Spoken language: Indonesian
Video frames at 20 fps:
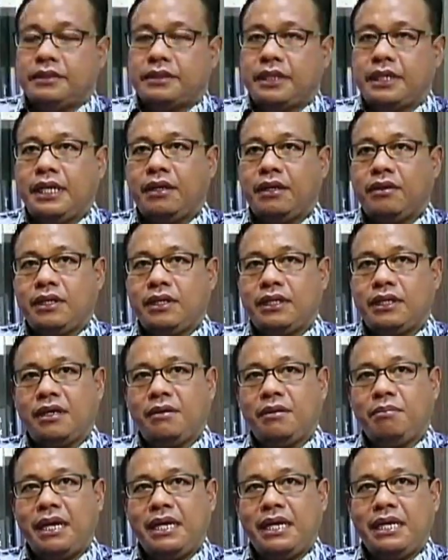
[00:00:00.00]
Saya kira kalau kita
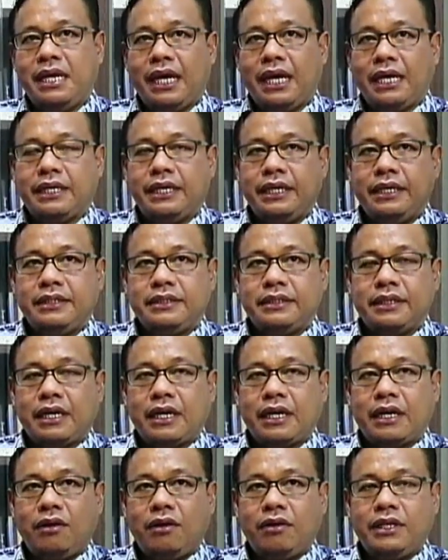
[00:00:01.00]
kembali lagi
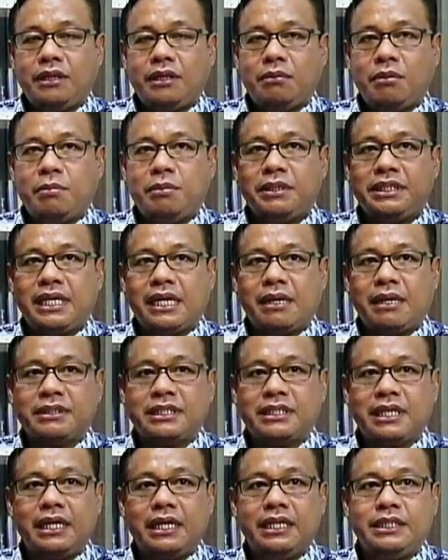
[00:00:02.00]
kalau kita berbicara
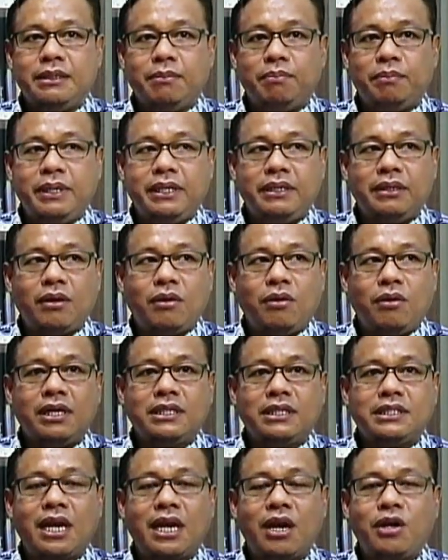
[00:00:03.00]
masalah disiplin,
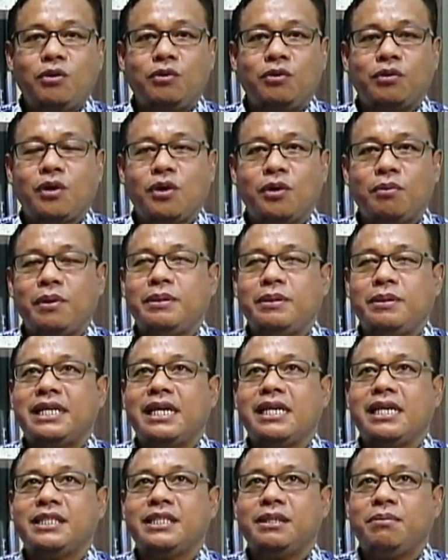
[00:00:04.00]
orang selalu kalau
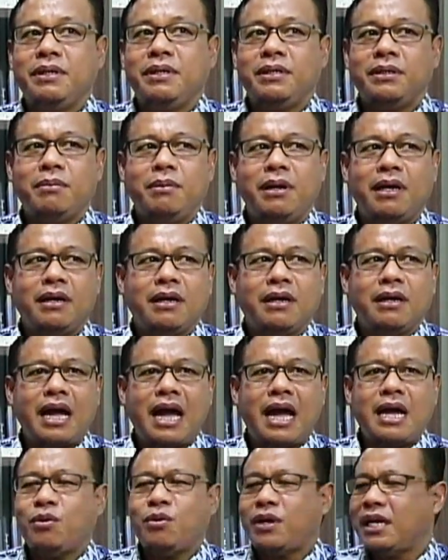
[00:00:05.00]
berbicara disiplin dibilang
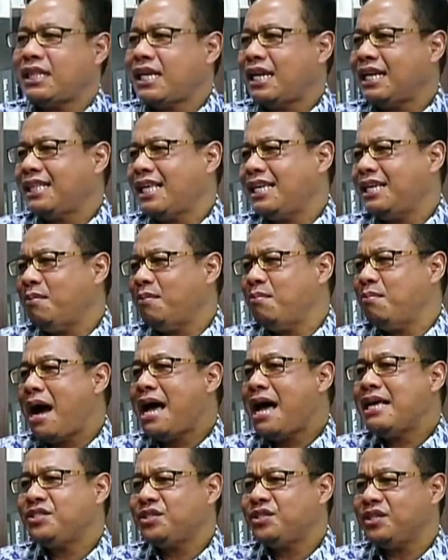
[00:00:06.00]
anu kata-kata yang
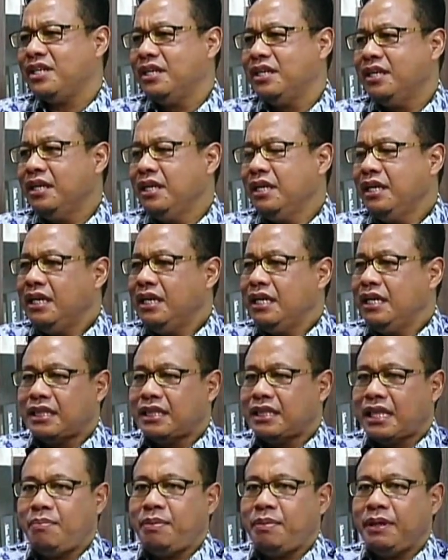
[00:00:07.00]
basi.
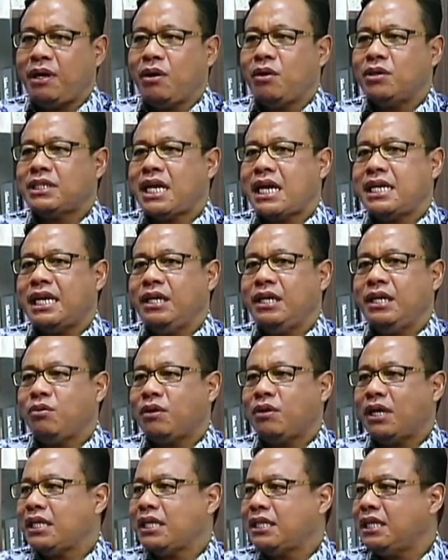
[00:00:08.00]
Tapi kalau saya itu
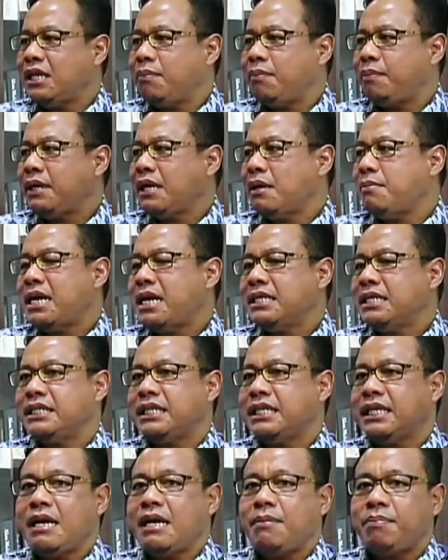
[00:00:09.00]
kata tidak pernah basi.
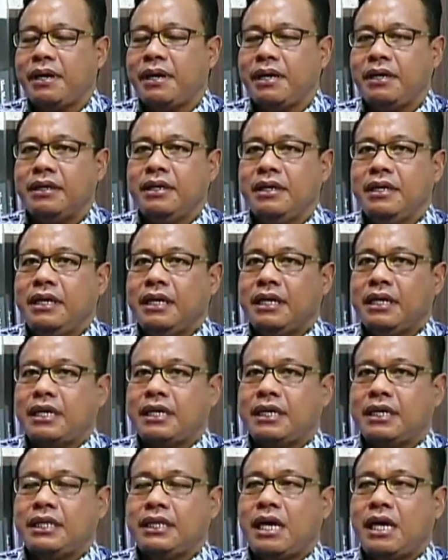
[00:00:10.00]
Kenapa?
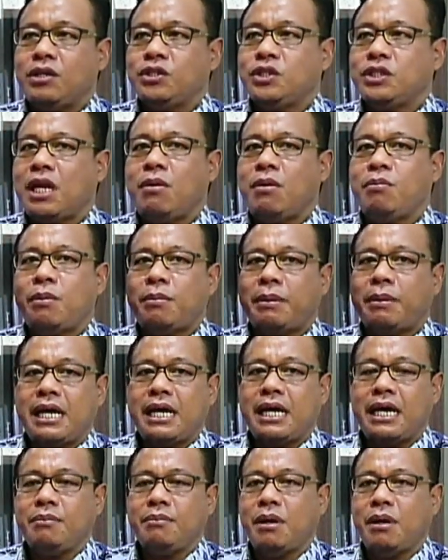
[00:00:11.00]
Karena kita harus selalu
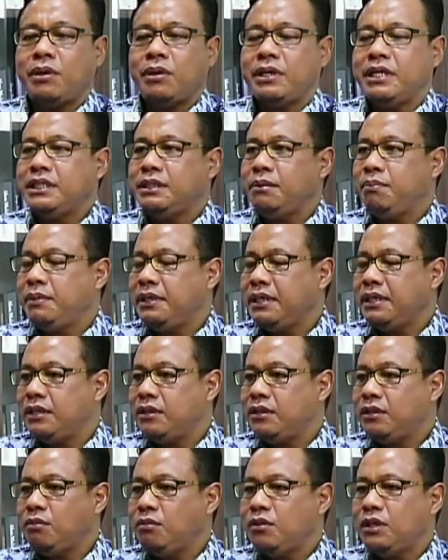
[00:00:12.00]
memaknai bahwa disiplin
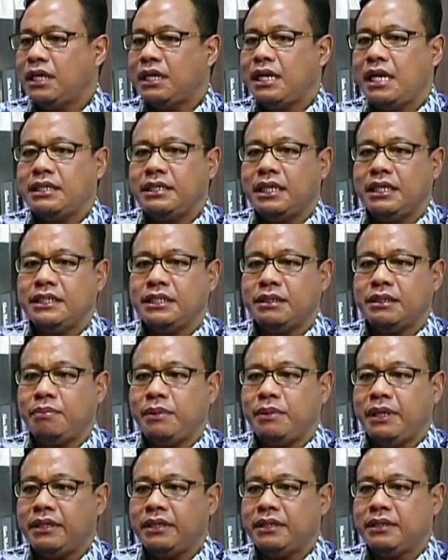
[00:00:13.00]
itu bukan hanya
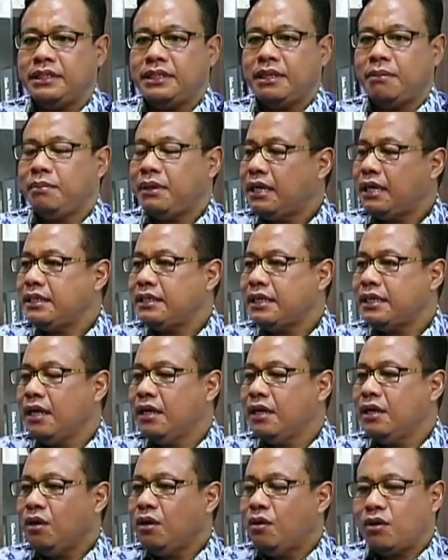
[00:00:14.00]
disiplin jam kerja.
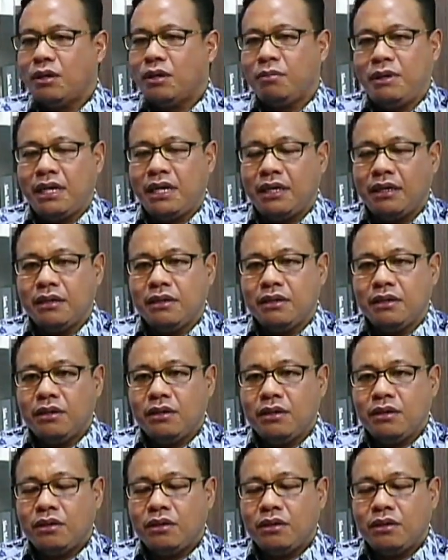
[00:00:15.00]
Orang bilang,